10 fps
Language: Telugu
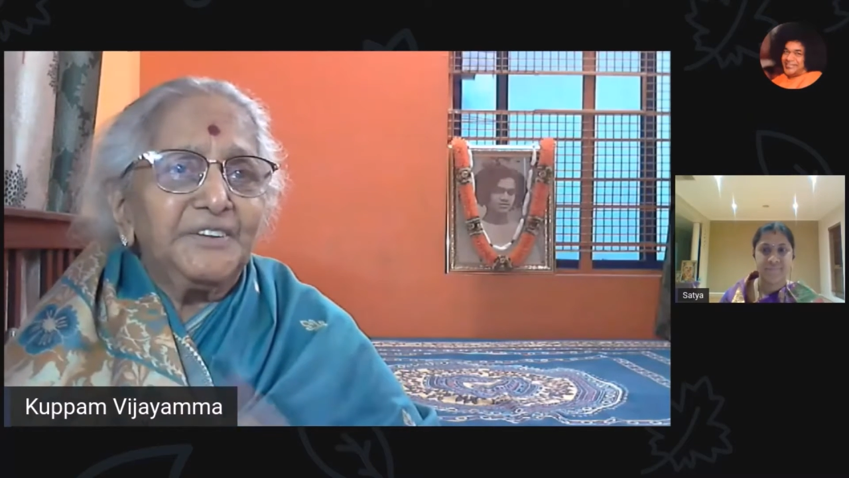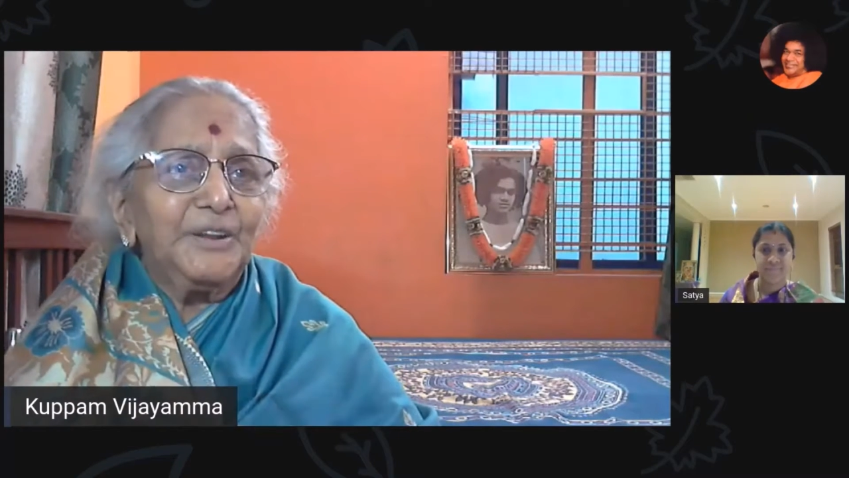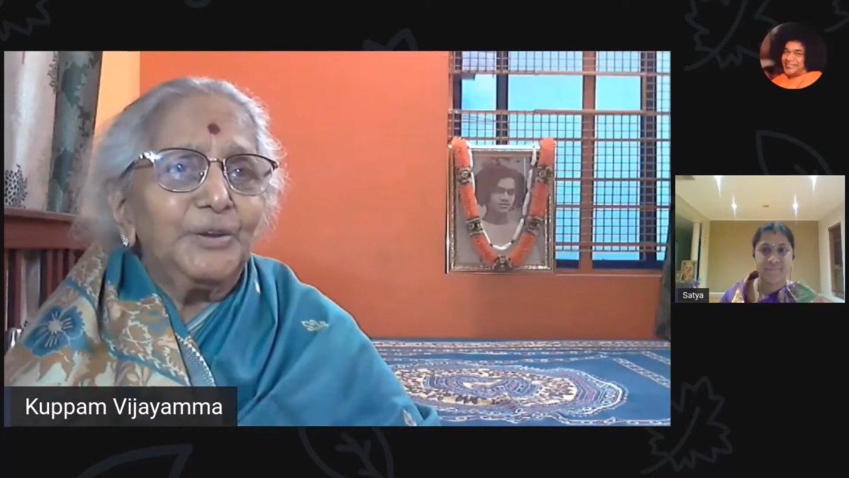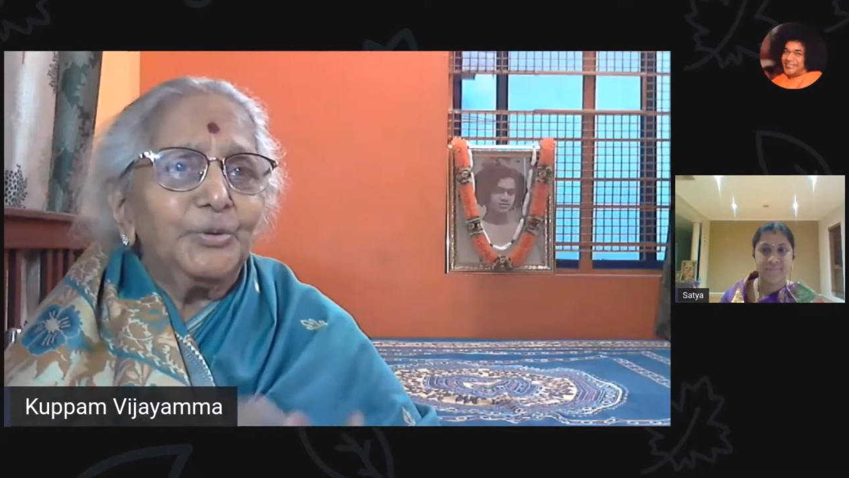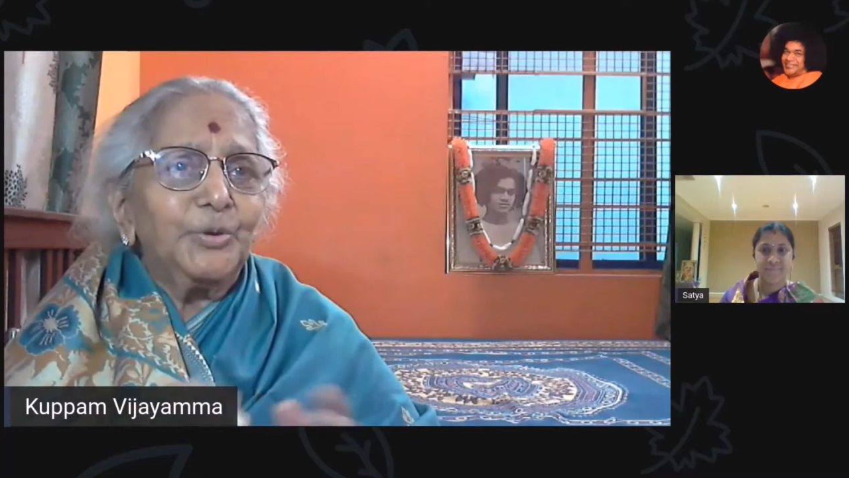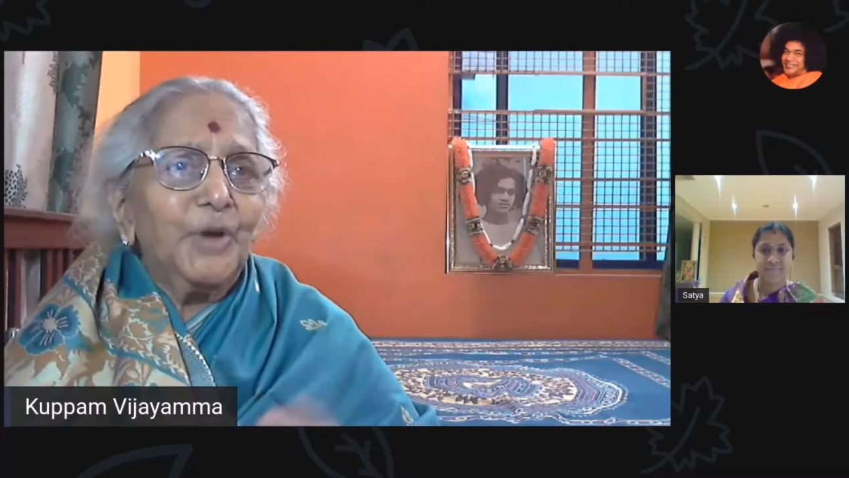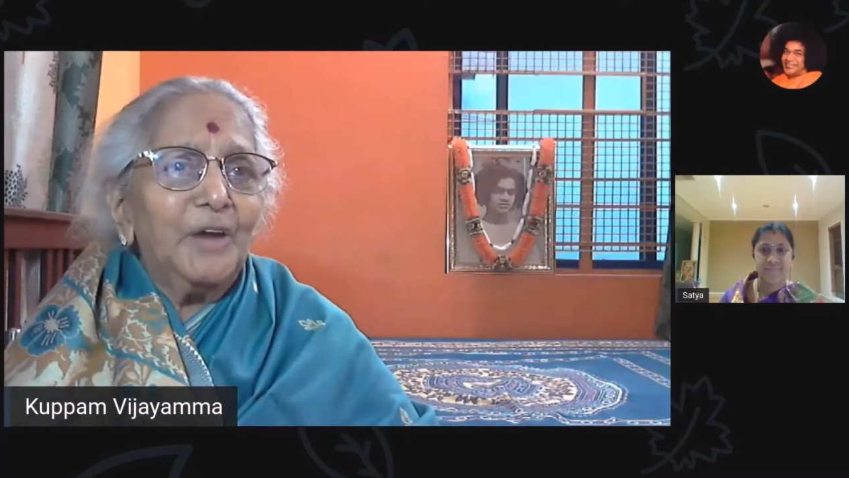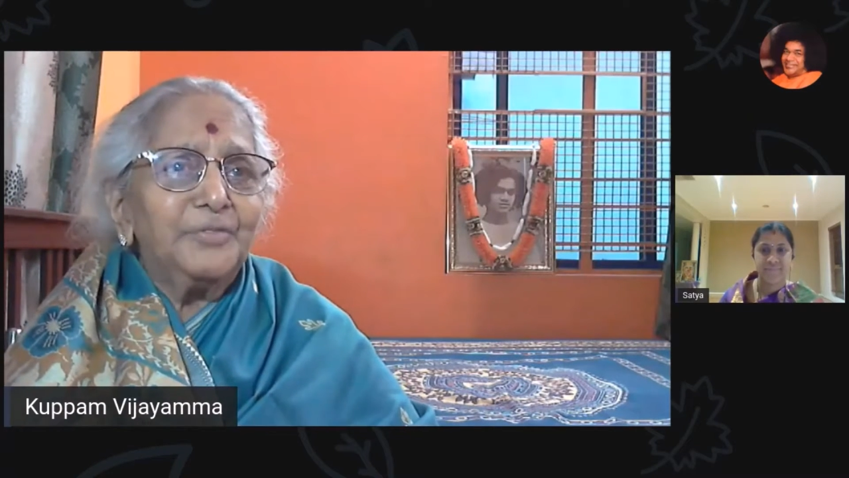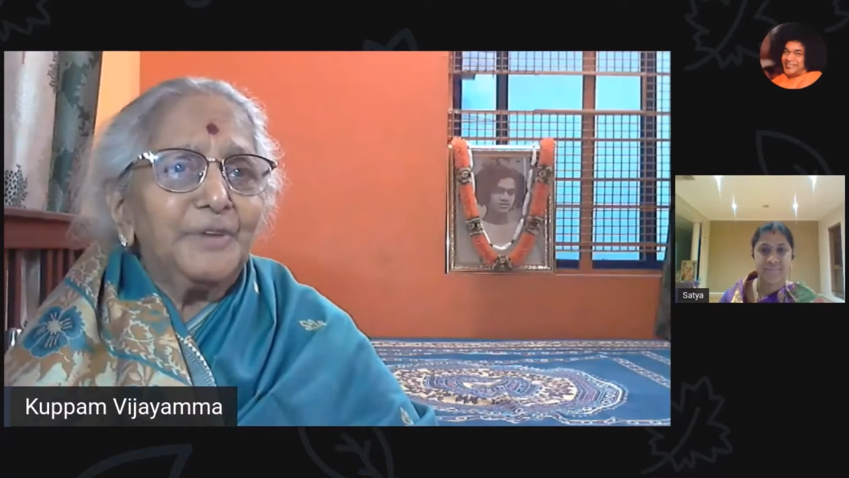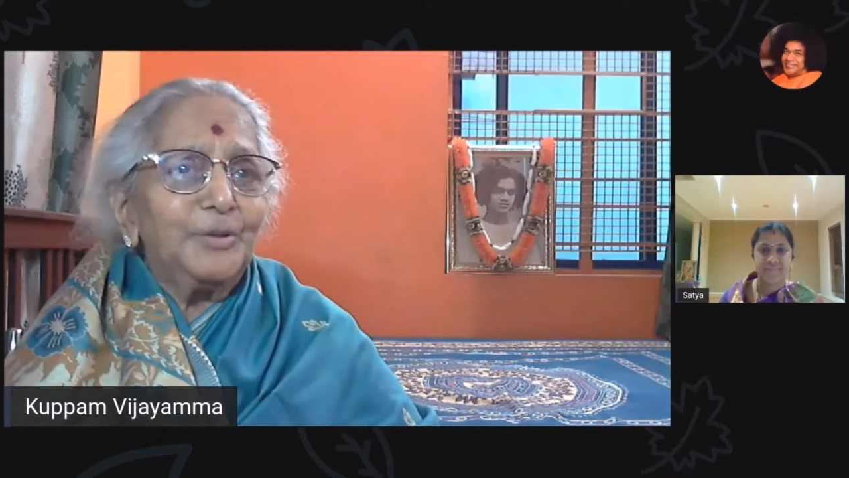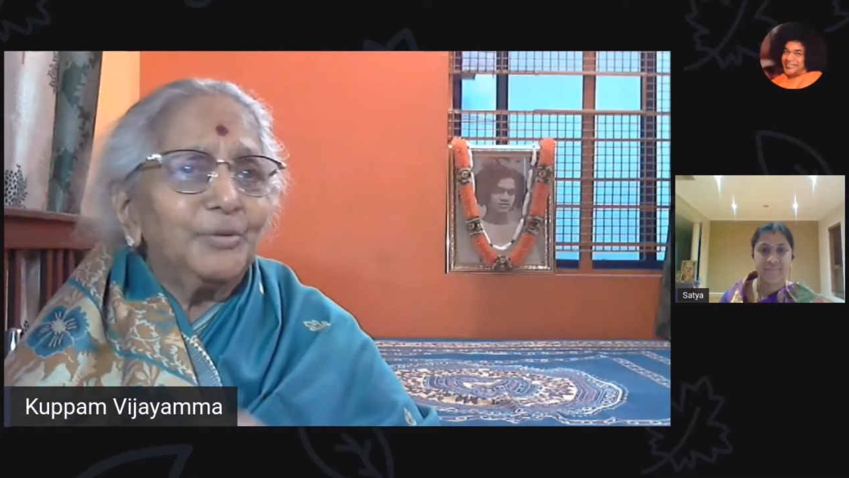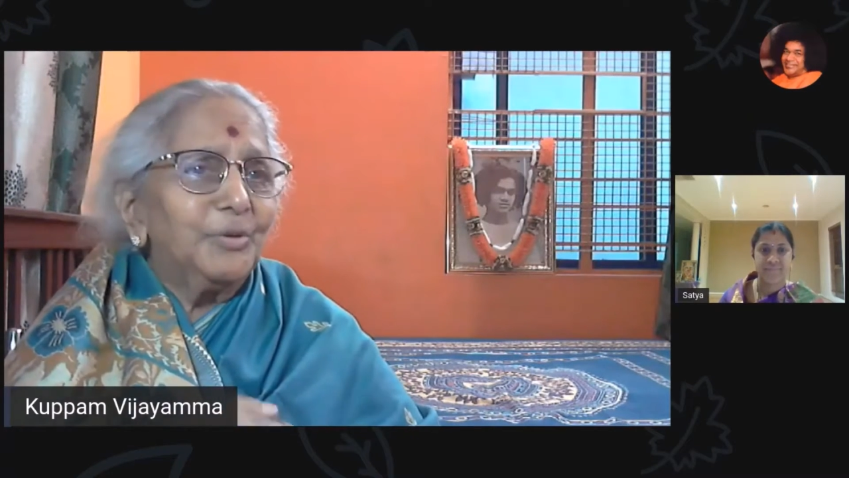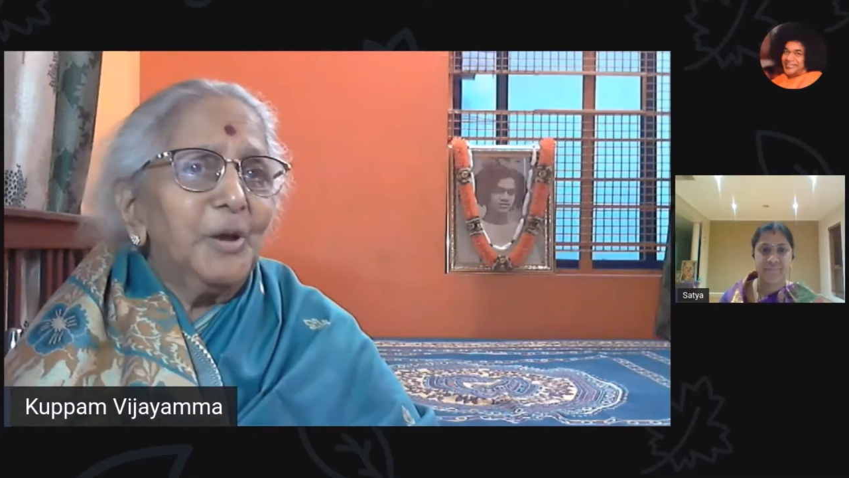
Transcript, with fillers: టీలు కాఫీలు